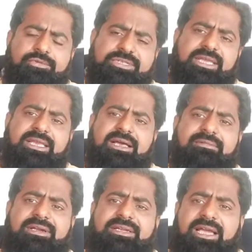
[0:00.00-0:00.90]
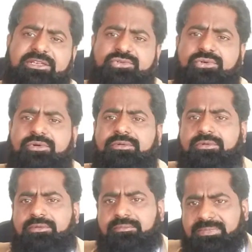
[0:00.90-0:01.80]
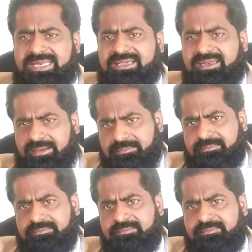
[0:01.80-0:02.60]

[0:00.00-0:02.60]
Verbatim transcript: उसके अलावा 250 मिलीग्राम